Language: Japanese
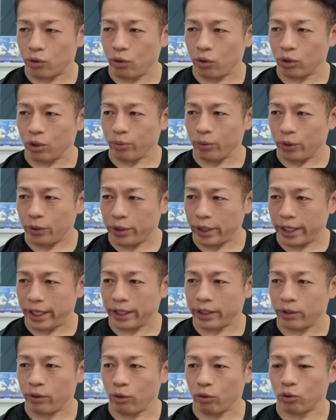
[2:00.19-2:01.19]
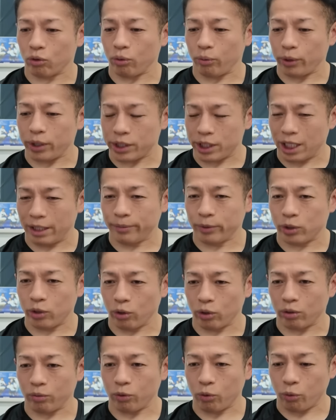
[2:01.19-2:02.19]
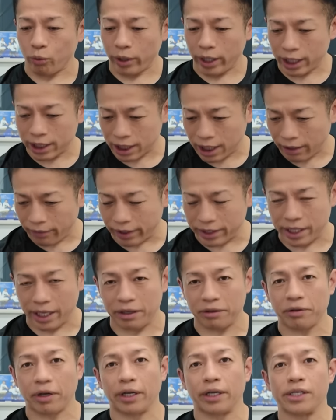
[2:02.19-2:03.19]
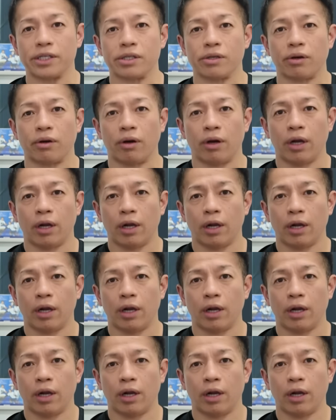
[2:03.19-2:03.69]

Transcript: 教徒もユダヤ教徒もイスラム教徒もわさわさいるわけですよ。